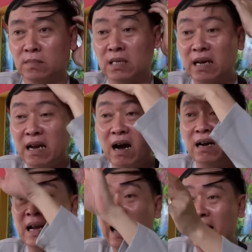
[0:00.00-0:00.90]
cái đời
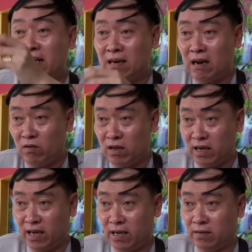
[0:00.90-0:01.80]
nay nó nói cho
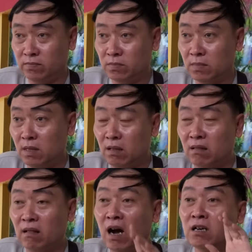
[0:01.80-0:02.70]
nghe
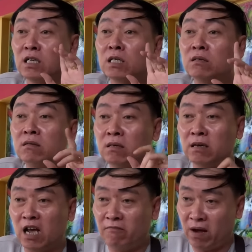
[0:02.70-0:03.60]
đời xưa
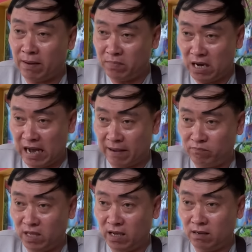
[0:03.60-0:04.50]
để pháp để
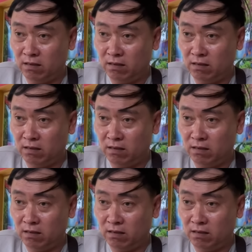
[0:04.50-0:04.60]
làm gì